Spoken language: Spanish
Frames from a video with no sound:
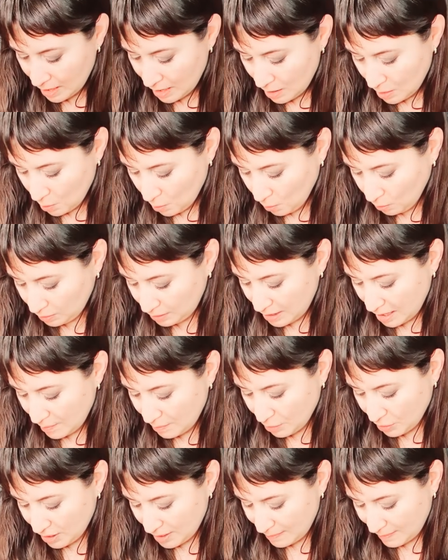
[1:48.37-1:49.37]
un
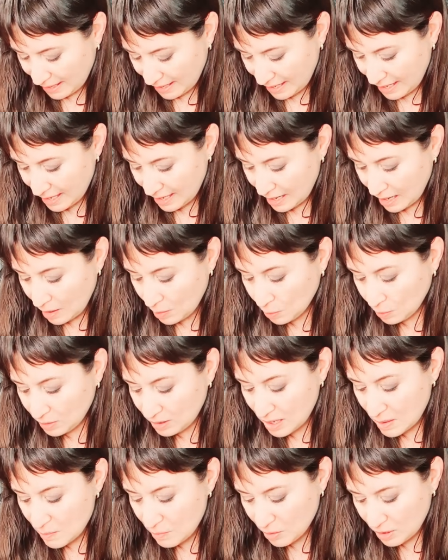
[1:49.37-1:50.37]
tiempo de pareja, un
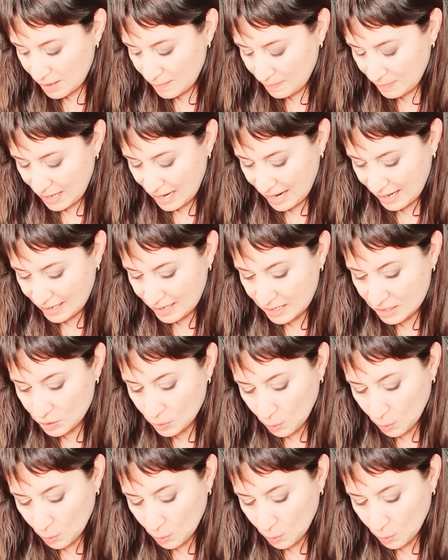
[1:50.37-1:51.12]
tiempo de planes,